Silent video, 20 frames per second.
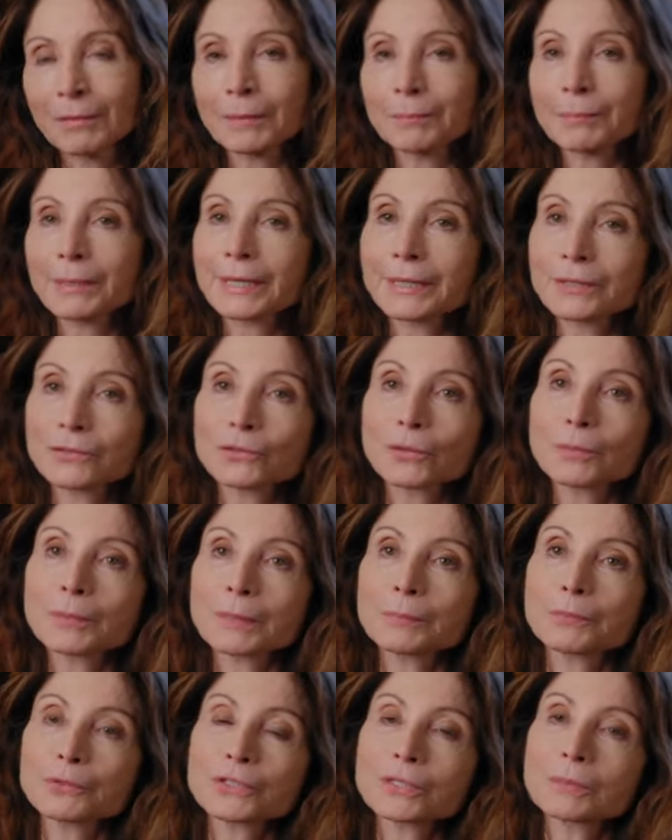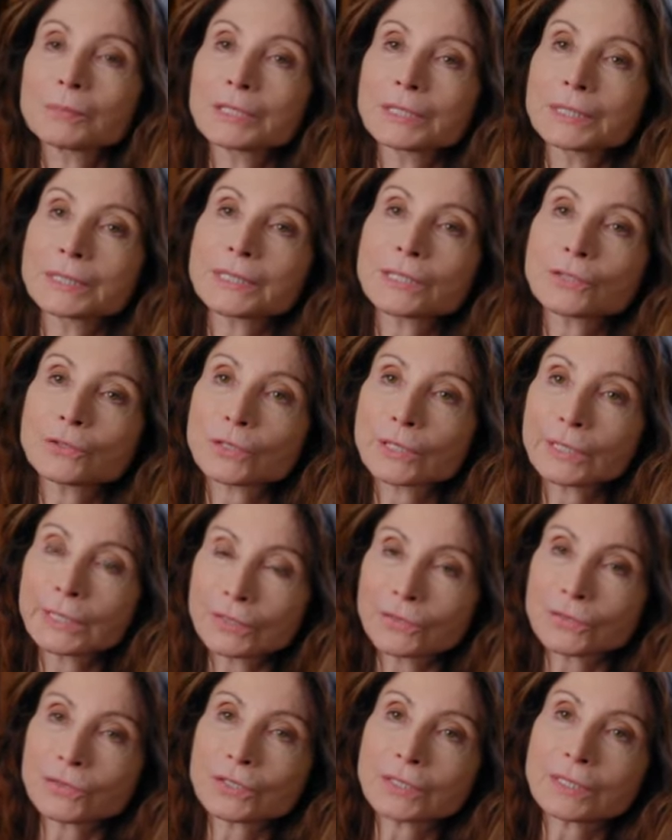Par exemple, la possibilité
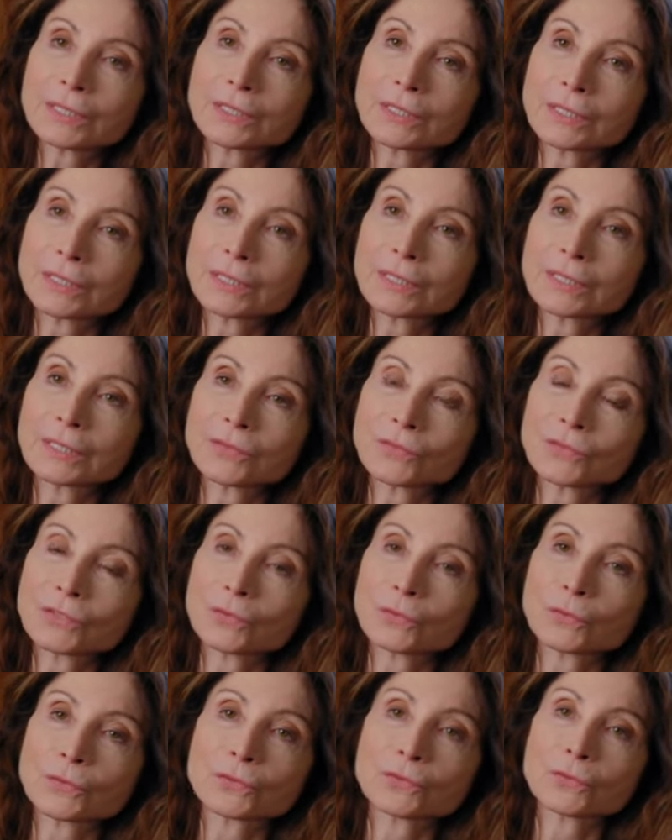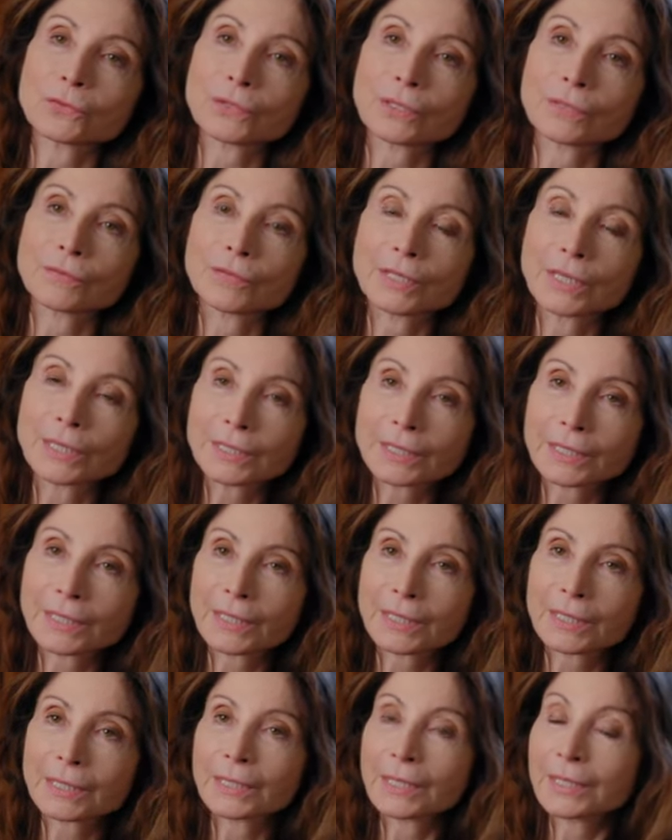d'organiser des, séances de travail
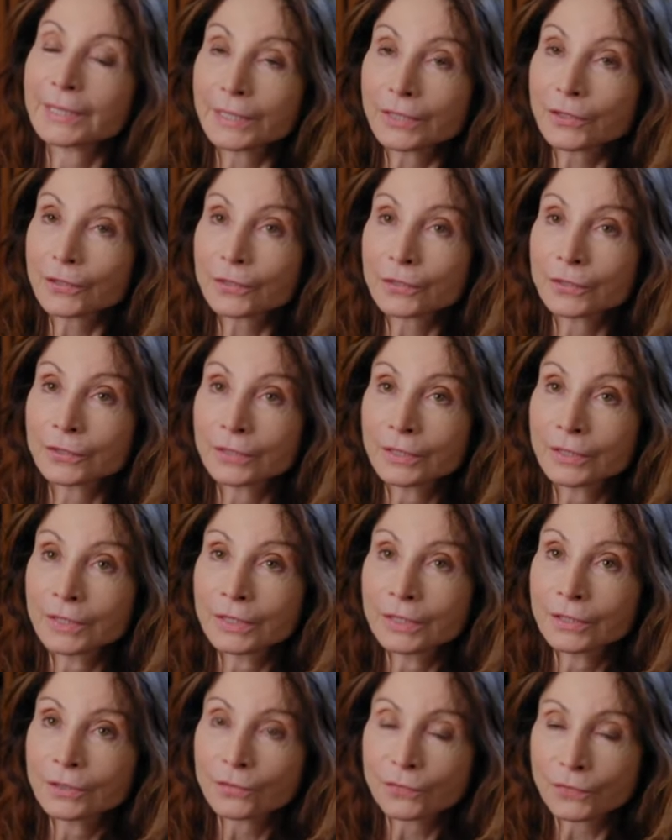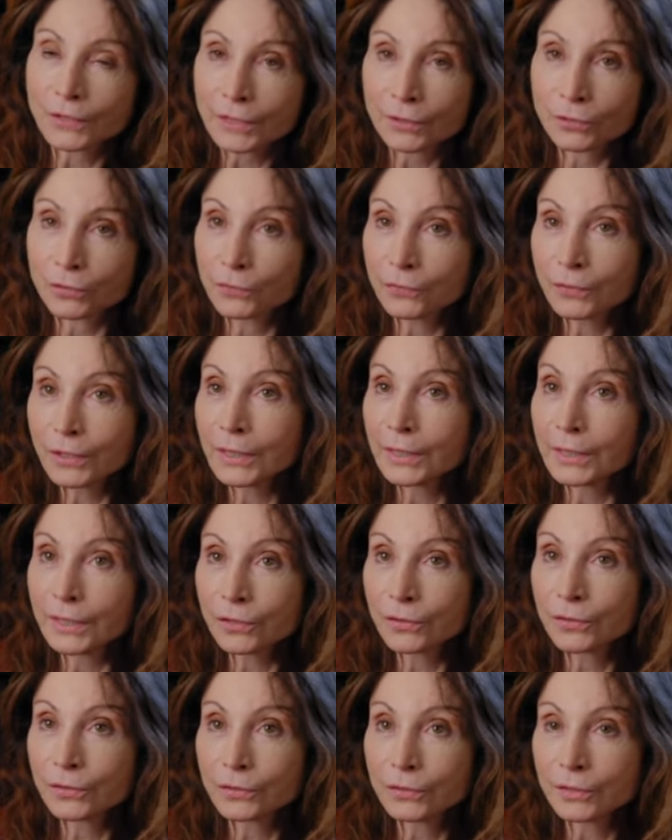à, l'école, de faire les devoirs à
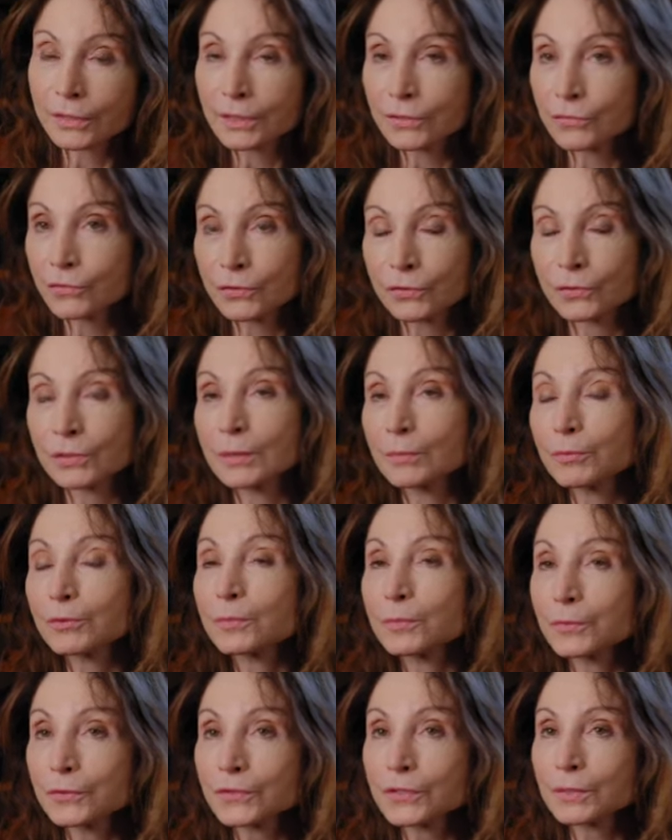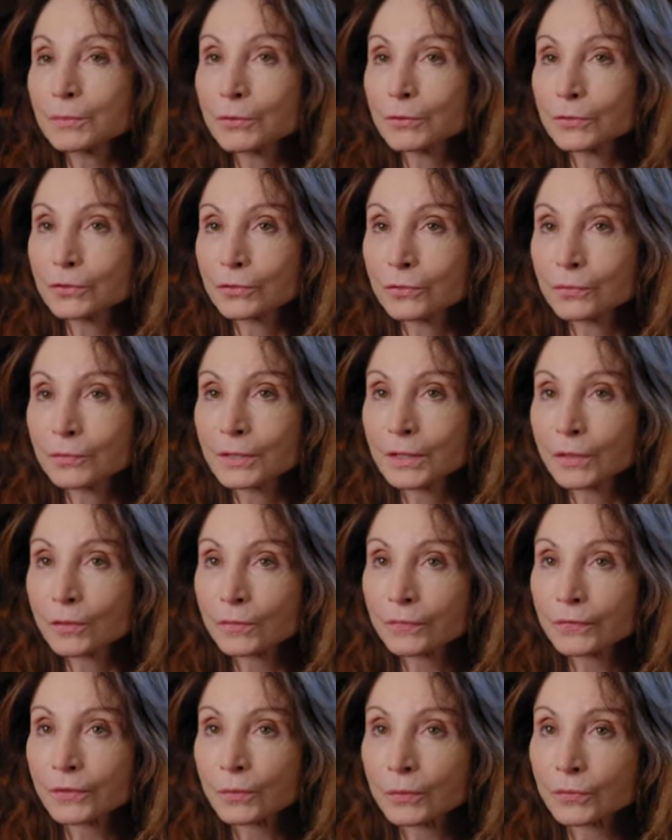l'école, ce qui n'est plus possible aujourd'hui en
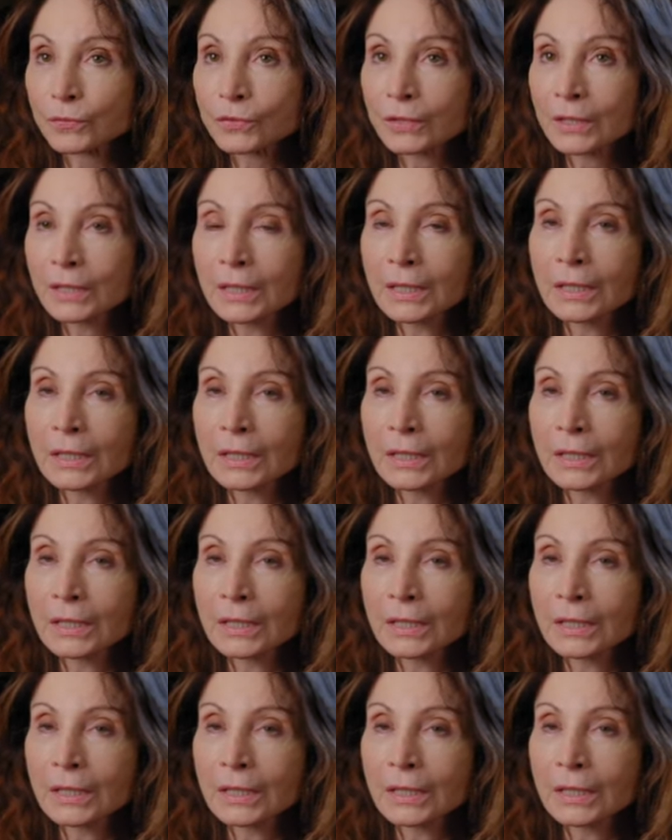France.